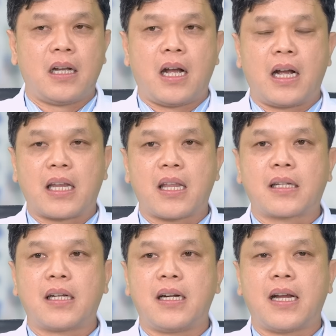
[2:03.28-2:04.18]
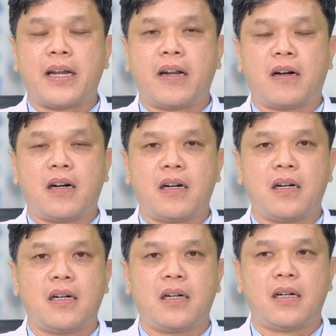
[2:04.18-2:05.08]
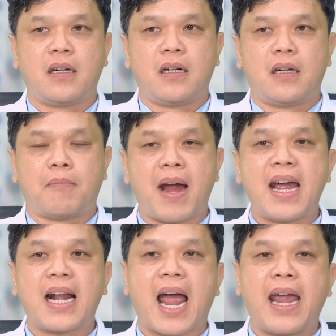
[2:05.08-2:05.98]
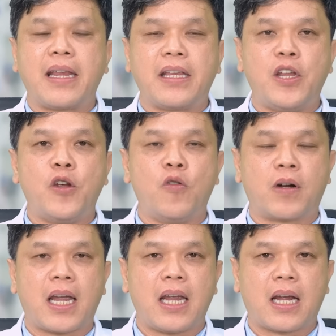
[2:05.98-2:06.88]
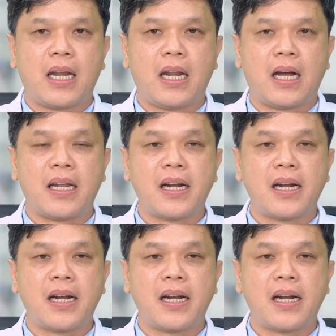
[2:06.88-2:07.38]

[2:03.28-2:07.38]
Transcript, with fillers: À, cái chất xơ này nó mang lại nhiều cái cái lợi